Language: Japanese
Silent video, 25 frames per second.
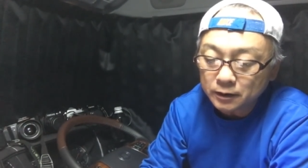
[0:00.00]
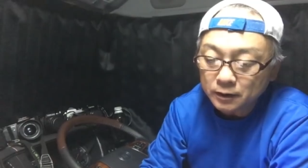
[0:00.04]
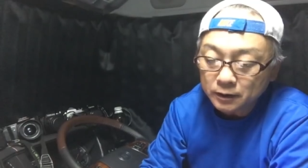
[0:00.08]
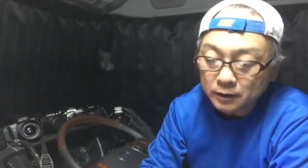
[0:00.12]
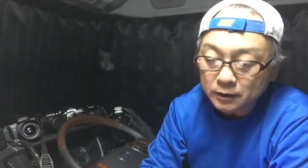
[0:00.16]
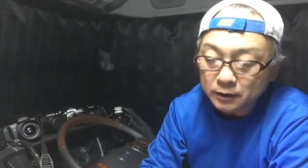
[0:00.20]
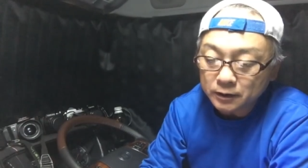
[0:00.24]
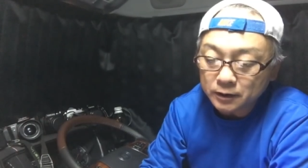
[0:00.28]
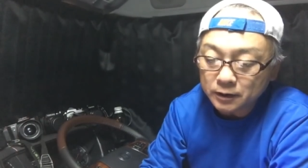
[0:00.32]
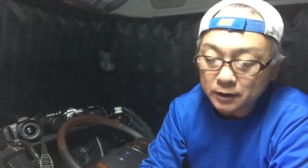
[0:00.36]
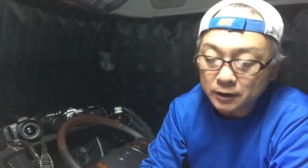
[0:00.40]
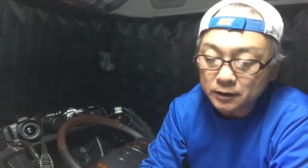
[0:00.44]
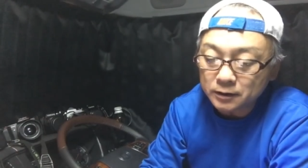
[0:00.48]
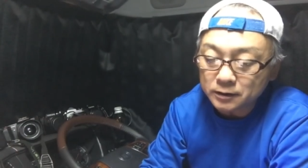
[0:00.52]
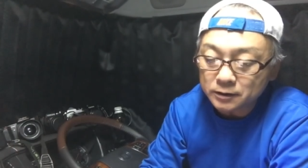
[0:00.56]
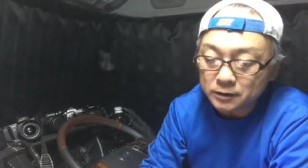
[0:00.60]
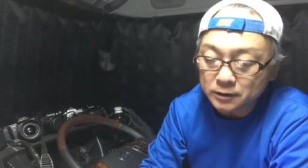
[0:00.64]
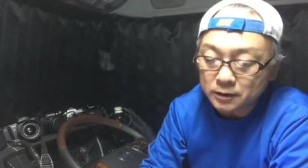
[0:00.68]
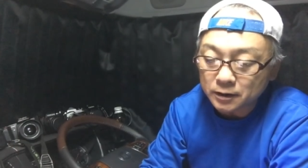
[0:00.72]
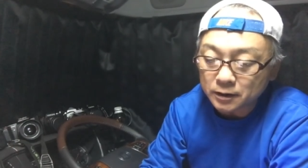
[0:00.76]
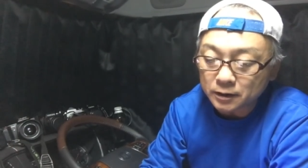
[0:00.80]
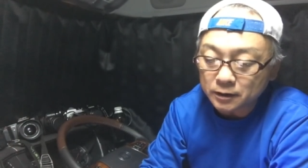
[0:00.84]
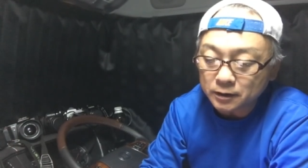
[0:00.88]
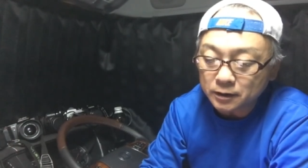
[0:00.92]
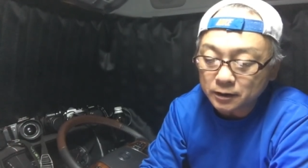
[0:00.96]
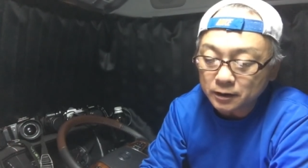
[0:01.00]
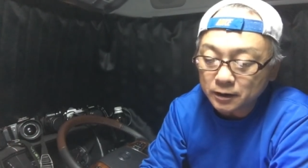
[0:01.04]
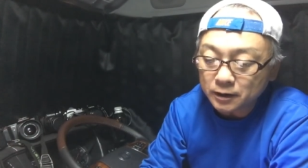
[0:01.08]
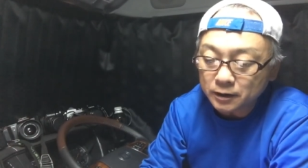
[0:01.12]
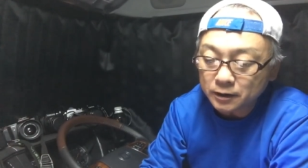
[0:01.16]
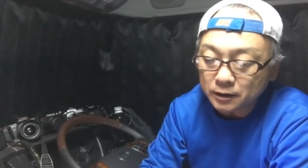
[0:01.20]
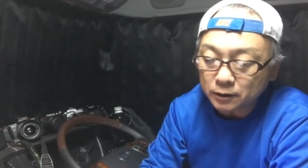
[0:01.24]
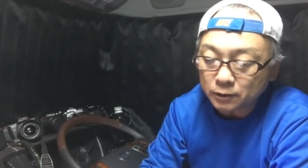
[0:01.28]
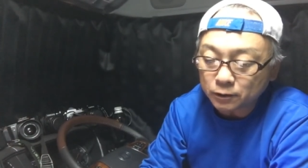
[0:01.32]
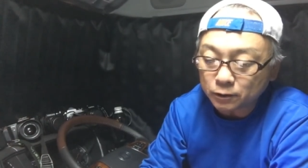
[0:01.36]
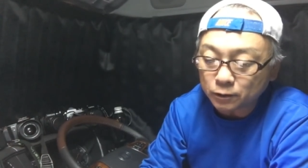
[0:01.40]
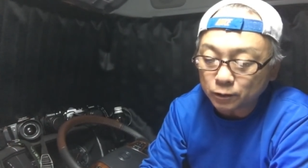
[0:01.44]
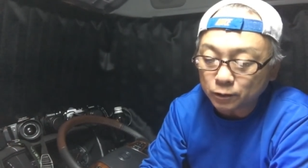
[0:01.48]
近赤外
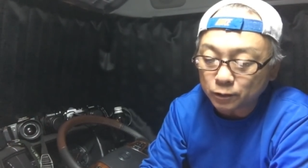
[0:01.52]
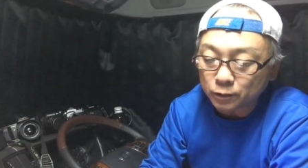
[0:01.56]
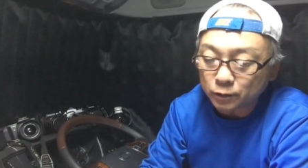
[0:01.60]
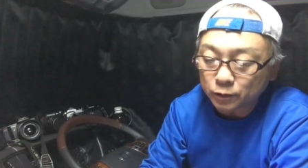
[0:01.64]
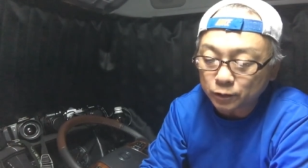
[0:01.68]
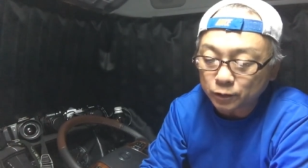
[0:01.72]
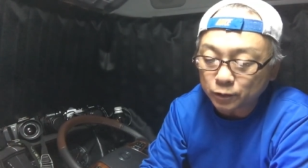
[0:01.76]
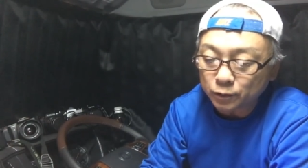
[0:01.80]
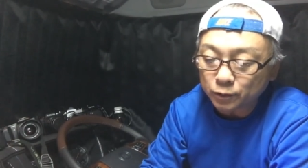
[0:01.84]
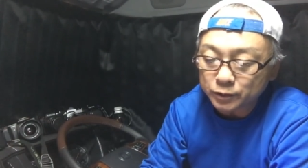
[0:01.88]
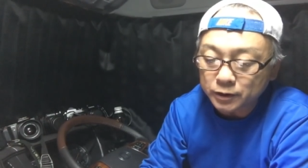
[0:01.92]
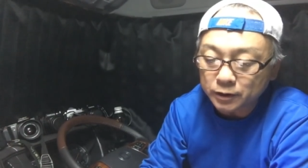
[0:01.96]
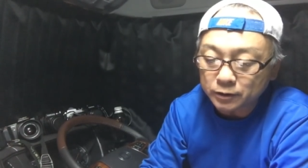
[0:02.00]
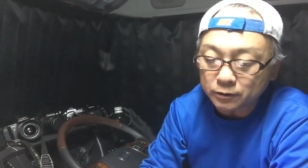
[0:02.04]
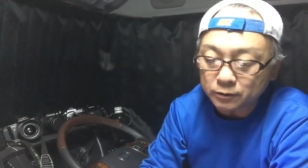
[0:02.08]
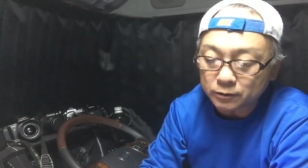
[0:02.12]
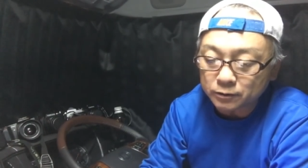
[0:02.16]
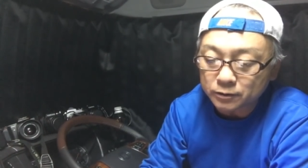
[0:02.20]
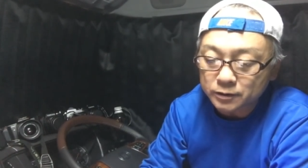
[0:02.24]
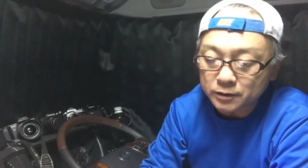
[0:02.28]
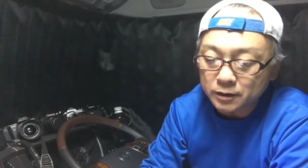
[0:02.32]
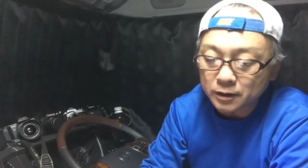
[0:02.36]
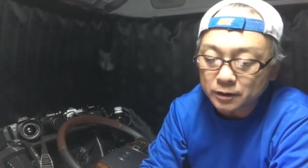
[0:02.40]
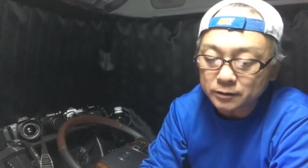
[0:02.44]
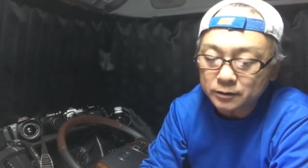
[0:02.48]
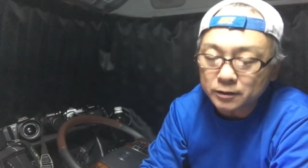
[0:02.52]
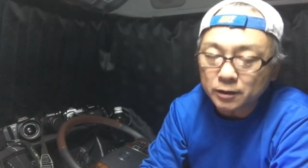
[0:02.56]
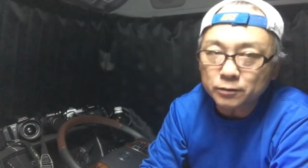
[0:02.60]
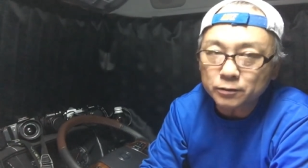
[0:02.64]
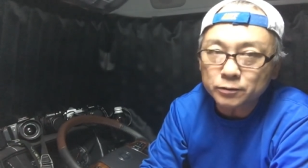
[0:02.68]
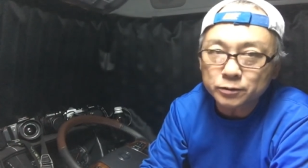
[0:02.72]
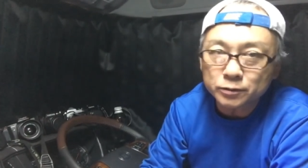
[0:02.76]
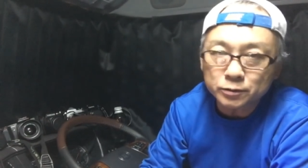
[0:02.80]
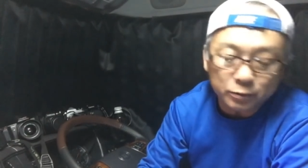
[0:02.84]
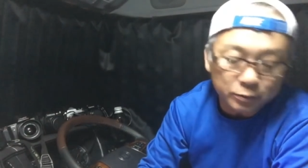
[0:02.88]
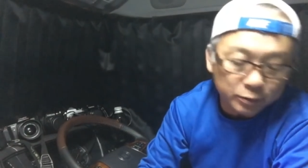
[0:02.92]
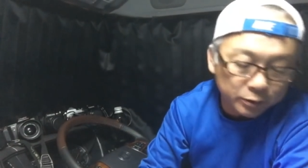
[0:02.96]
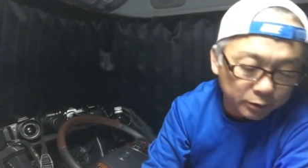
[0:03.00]
光投射による三角
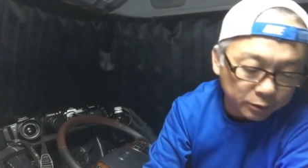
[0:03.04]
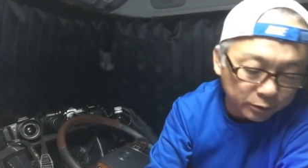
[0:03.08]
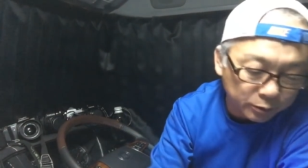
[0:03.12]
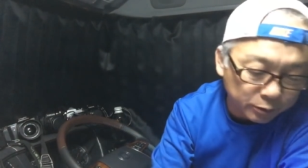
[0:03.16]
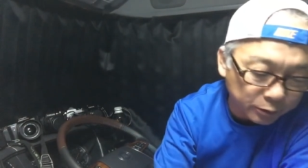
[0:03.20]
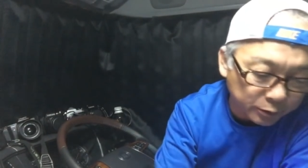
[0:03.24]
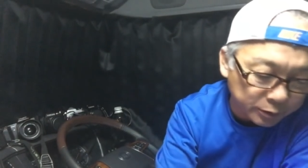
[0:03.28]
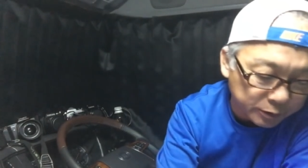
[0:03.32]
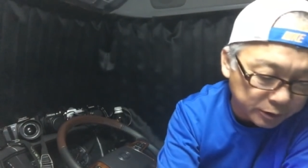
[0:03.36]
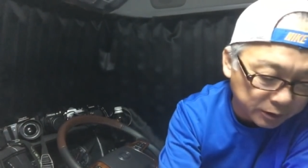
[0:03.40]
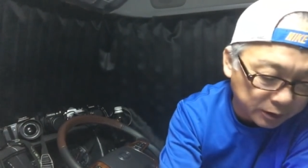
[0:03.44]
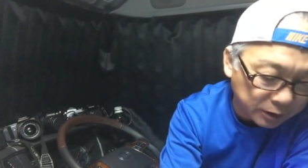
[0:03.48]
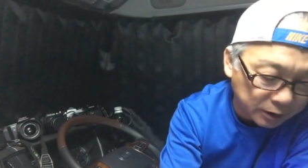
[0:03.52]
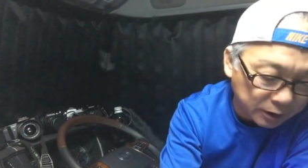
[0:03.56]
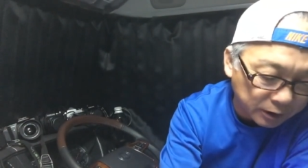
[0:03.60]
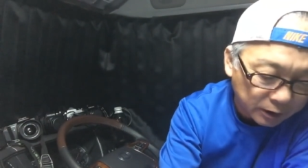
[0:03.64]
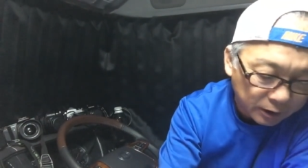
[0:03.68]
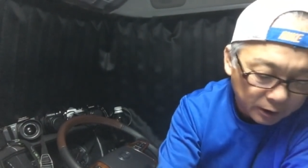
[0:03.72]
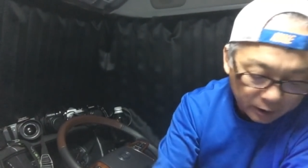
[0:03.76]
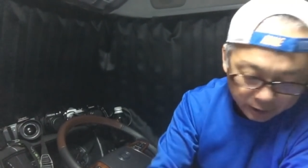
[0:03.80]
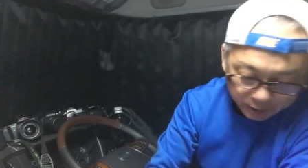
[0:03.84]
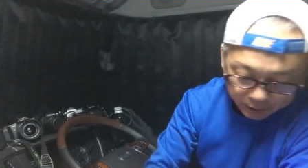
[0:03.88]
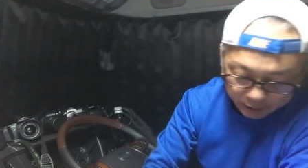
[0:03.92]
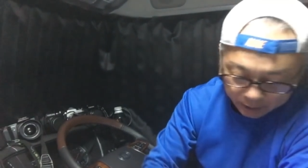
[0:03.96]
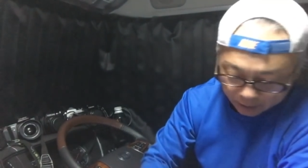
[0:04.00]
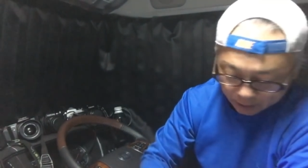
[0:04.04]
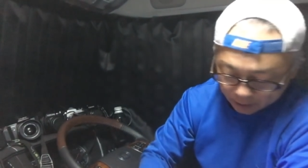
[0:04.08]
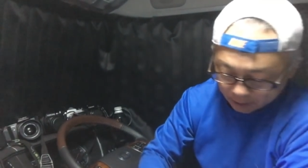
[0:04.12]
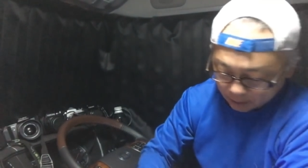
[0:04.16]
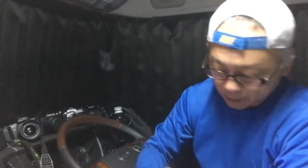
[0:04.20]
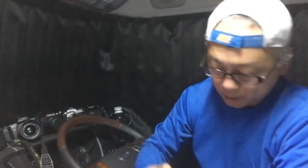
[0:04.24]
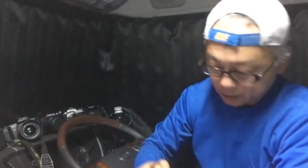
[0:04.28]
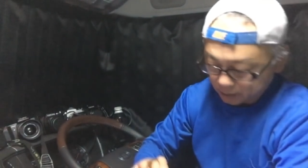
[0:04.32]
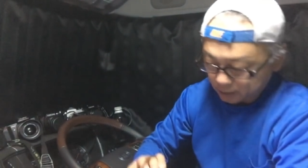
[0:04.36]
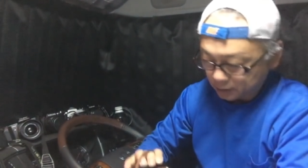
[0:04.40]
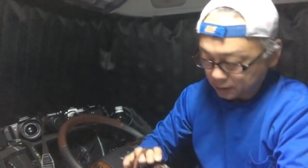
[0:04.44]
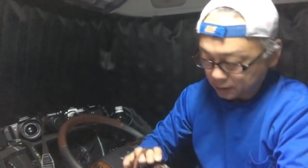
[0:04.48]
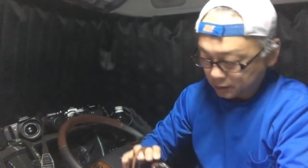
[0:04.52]
測量方式、
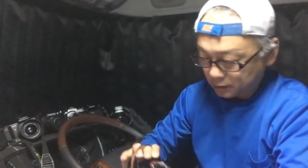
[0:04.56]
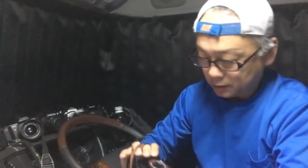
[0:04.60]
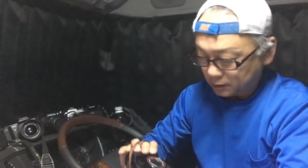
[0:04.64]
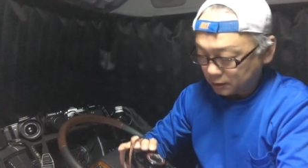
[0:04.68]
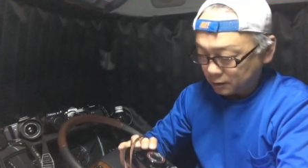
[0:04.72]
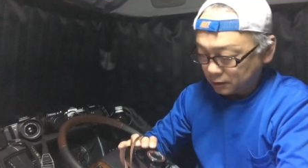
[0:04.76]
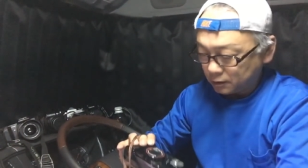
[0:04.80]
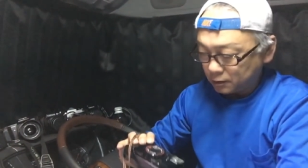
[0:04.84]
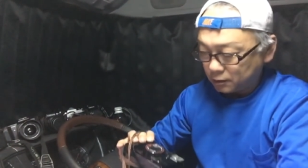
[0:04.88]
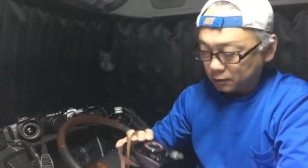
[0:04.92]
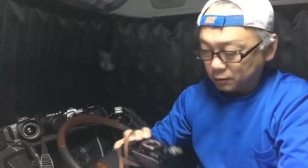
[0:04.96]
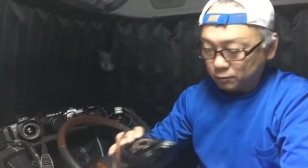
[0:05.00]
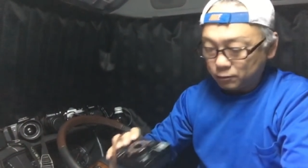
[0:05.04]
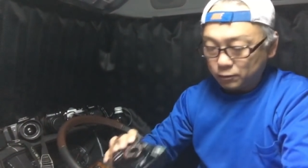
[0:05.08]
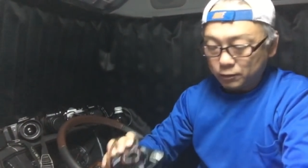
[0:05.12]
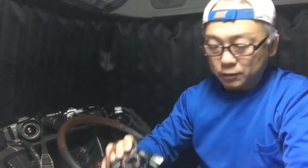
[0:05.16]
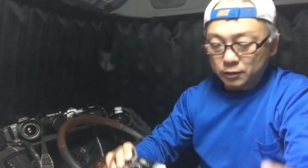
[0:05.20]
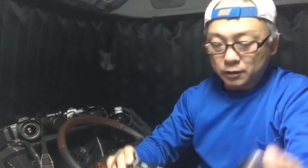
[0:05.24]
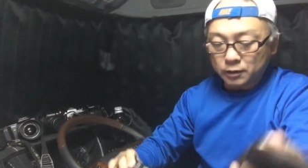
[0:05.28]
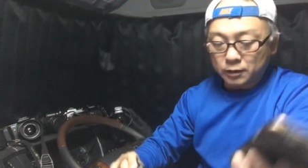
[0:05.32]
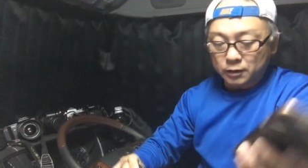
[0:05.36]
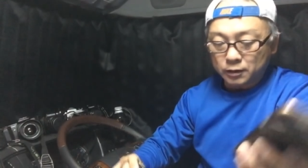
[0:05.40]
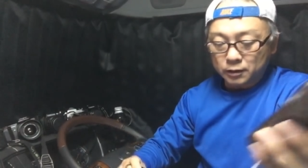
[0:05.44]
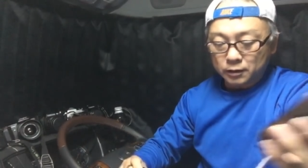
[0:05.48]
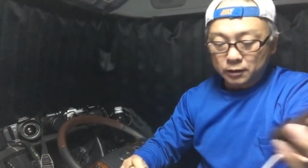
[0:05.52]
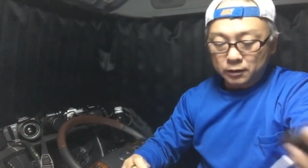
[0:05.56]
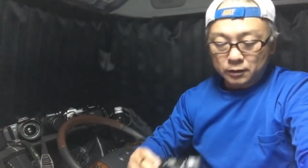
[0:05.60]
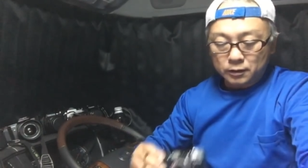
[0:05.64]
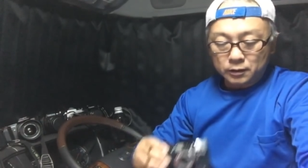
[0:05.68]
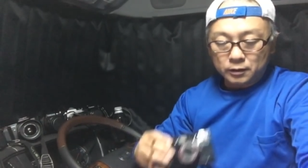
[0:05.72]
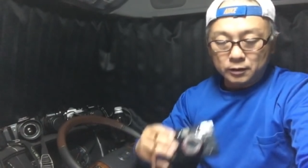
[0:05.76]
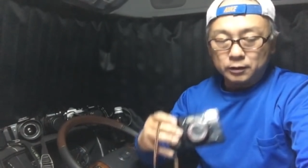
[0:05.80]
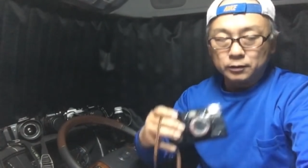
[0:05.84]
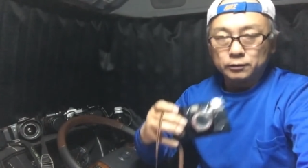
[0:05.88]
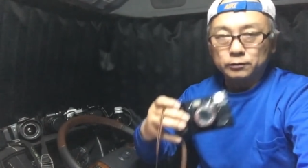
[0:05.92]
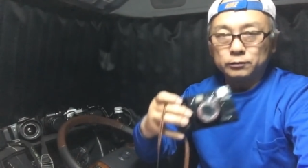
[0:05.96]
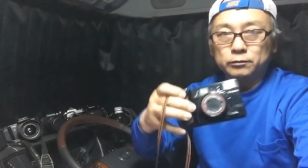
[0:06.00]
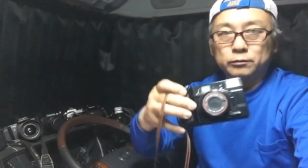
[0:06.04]
えー、これね
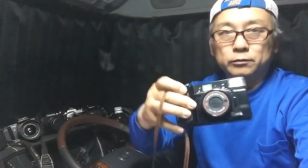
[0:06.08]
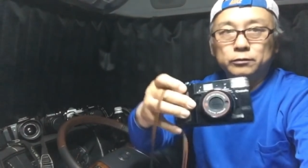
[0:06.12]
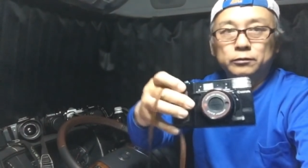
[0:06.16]
あの